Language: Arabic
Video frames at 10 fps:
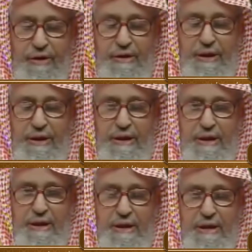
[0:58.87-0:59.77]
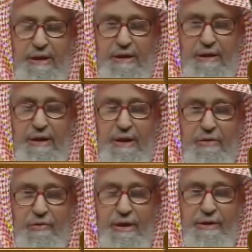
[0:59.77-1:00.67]
لأن هذا حق
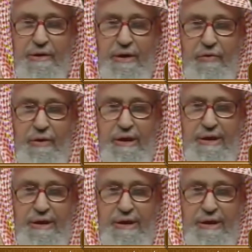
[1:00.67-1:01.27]
أعطاه الله